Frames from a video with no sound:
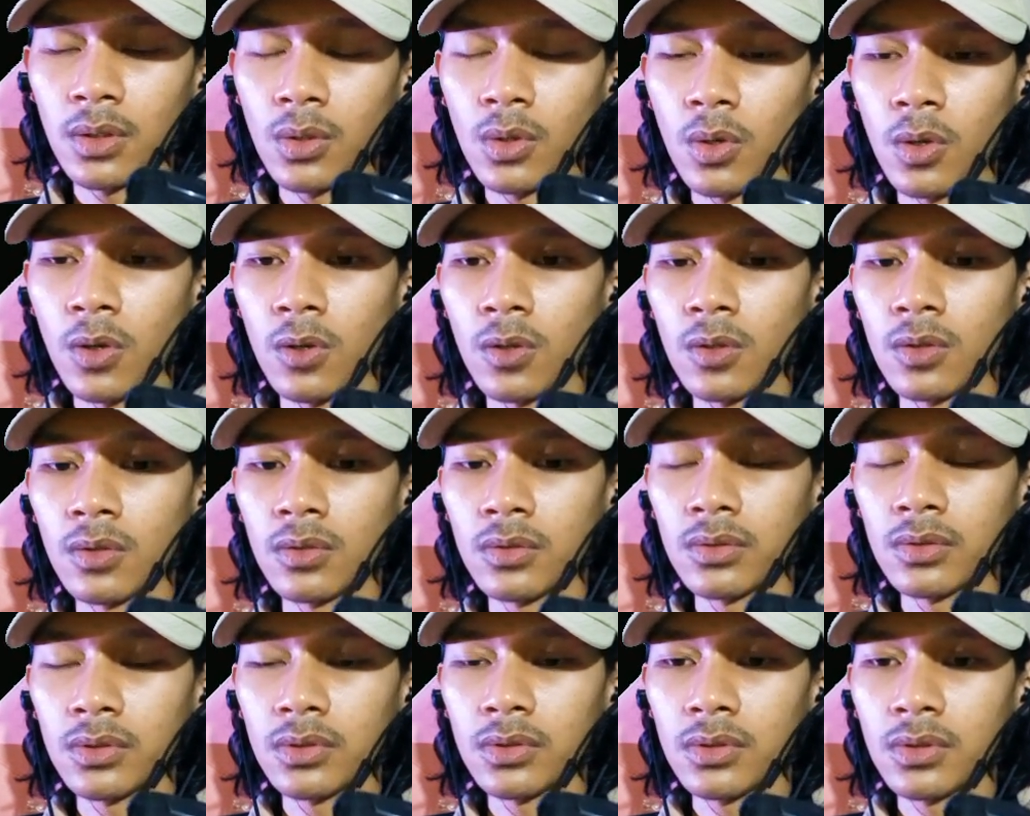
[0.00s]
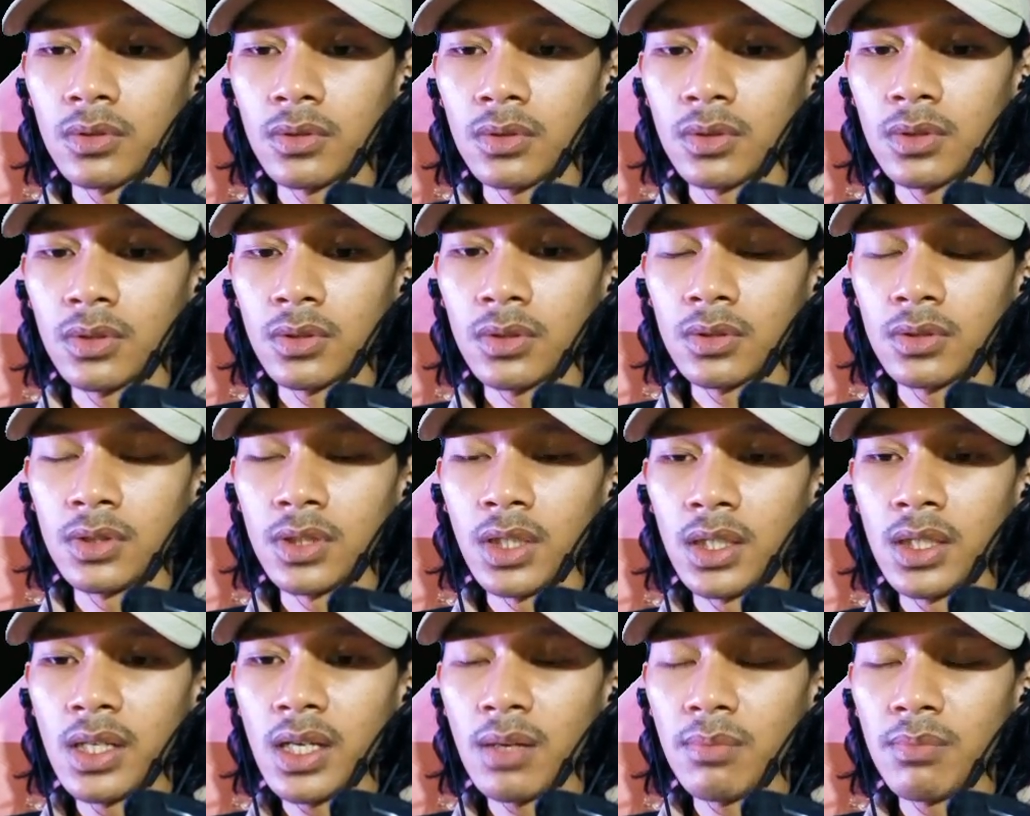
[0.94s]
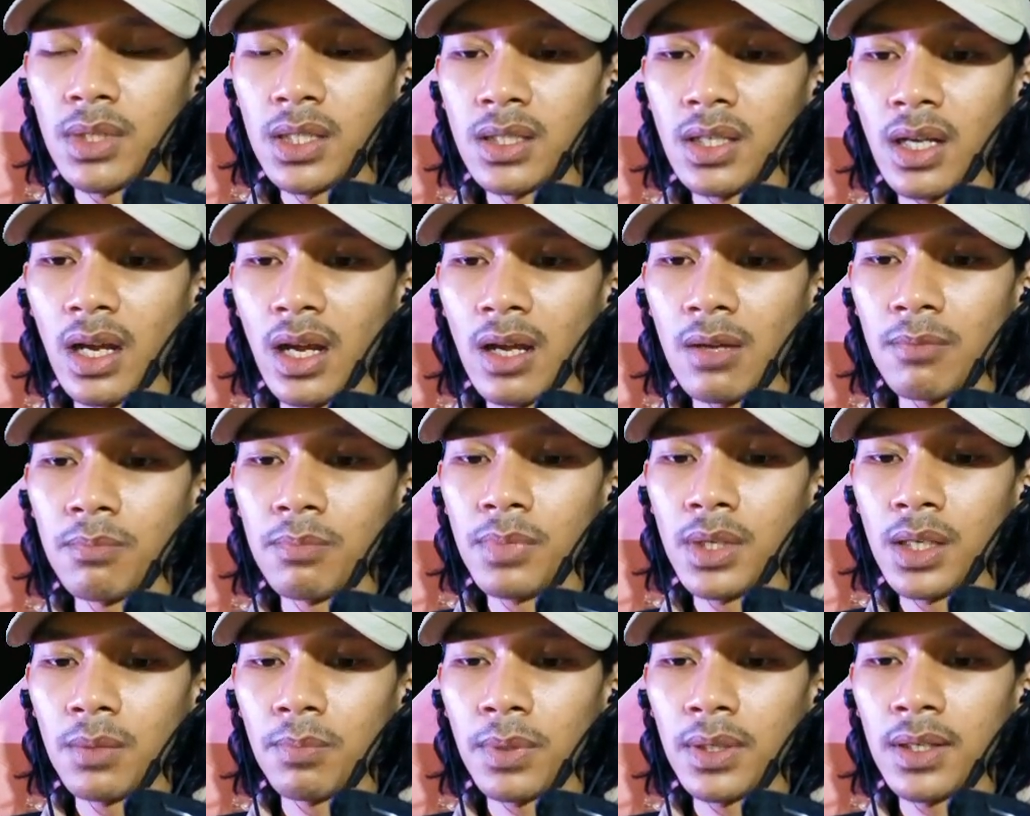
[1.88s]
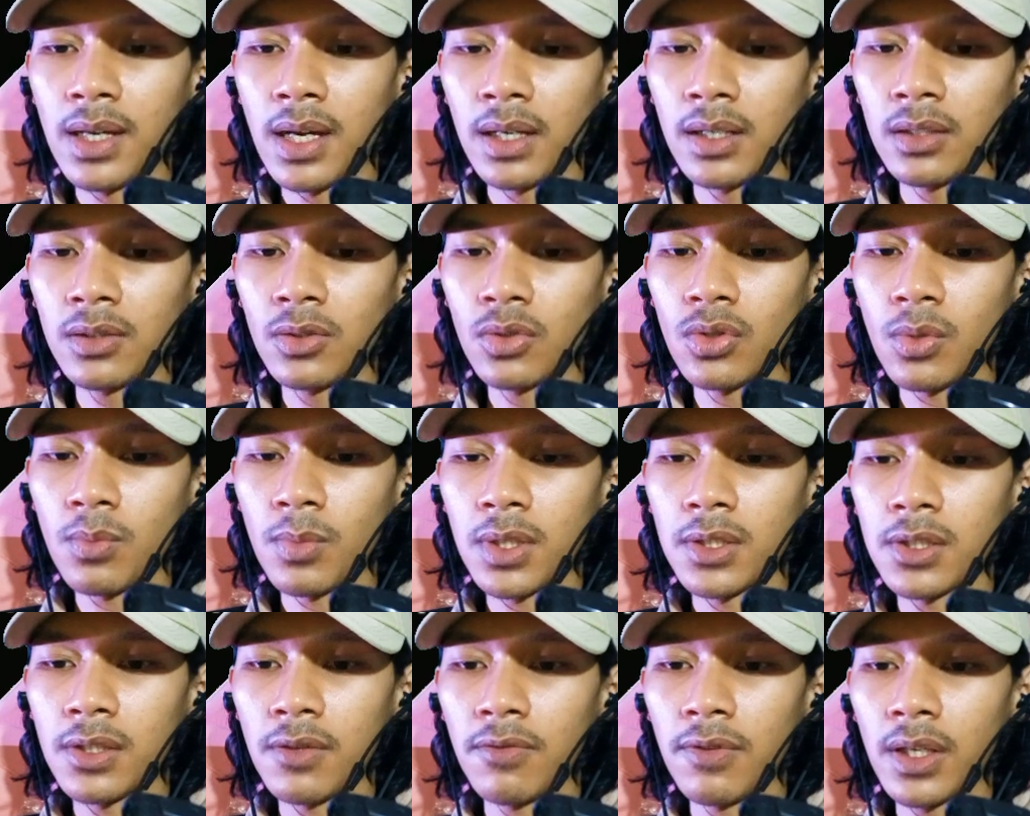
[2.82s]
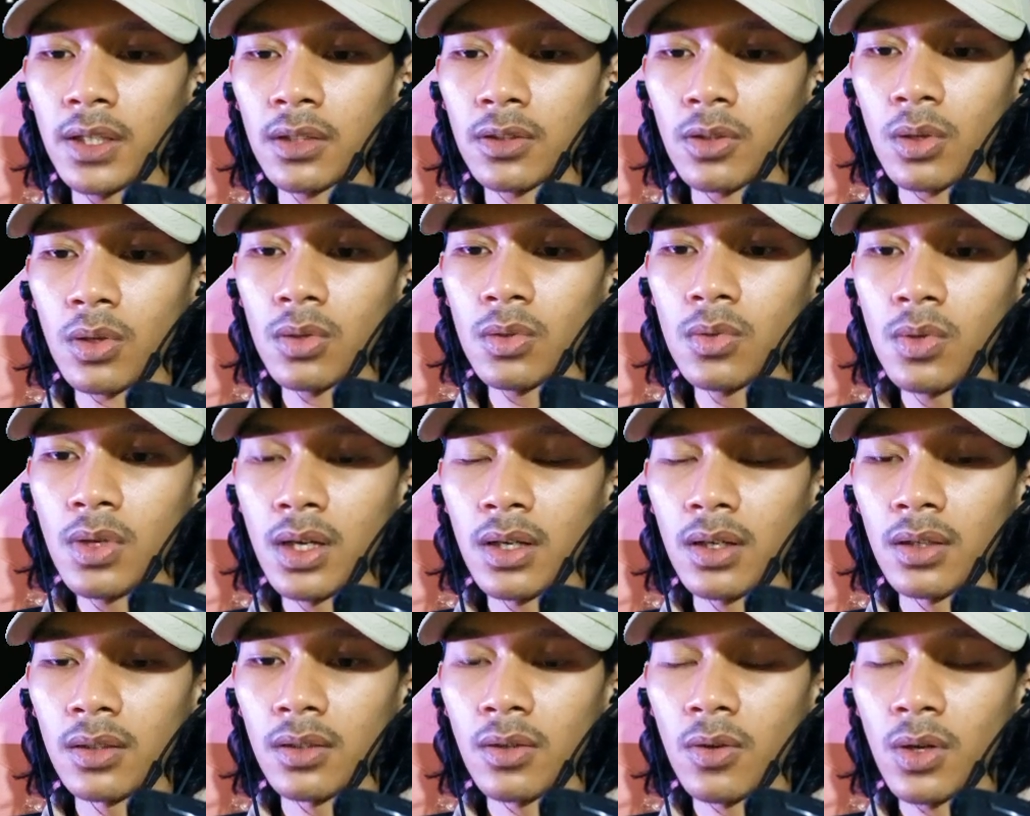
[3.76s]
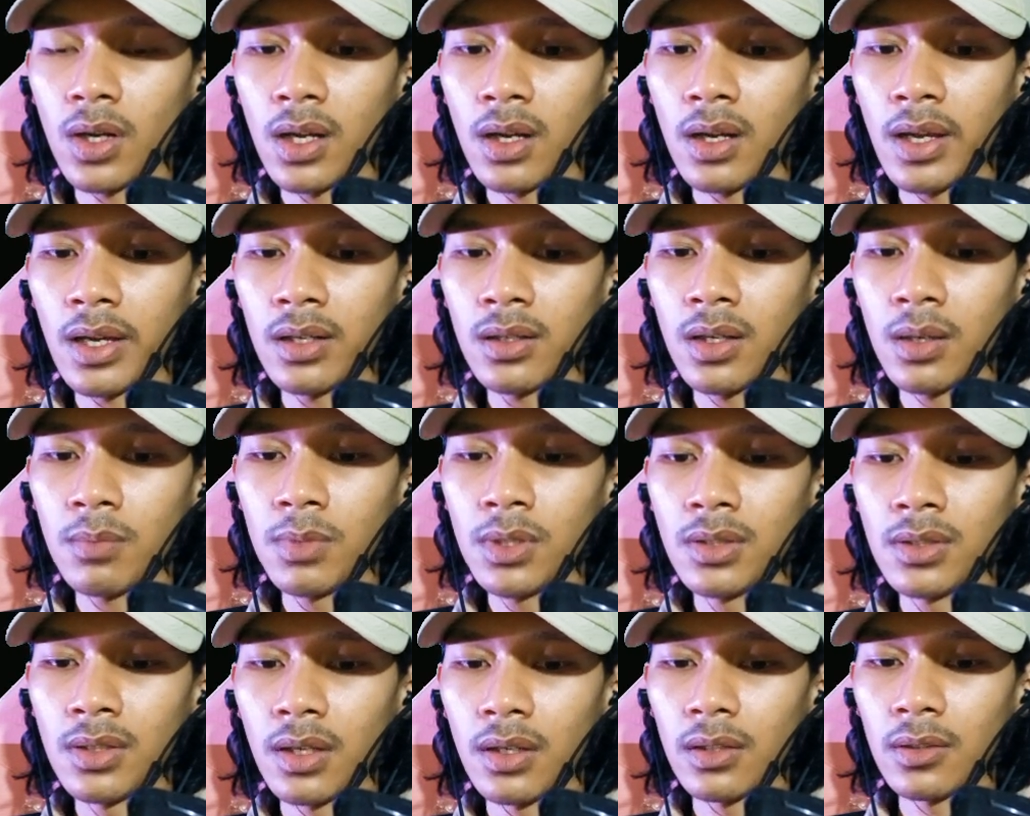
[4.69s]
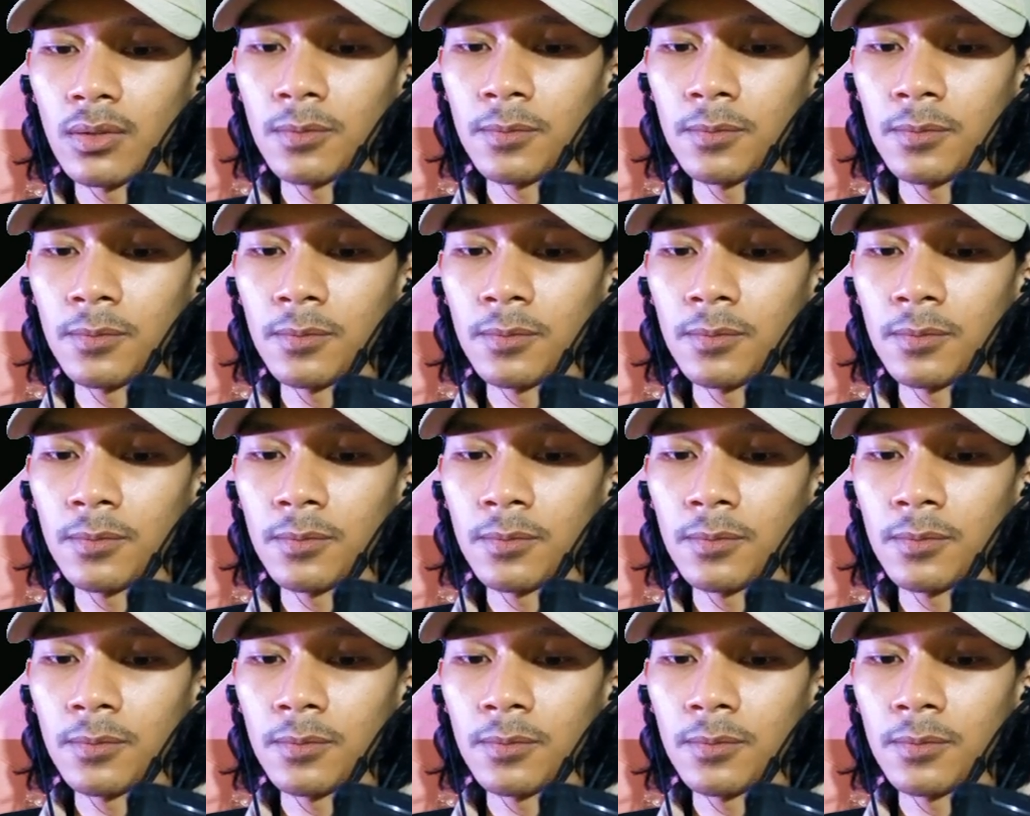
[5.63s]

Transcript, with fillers: loh jadi yang bisa ngambil pedang itu cuma si Victor doang orang lain nggak bisa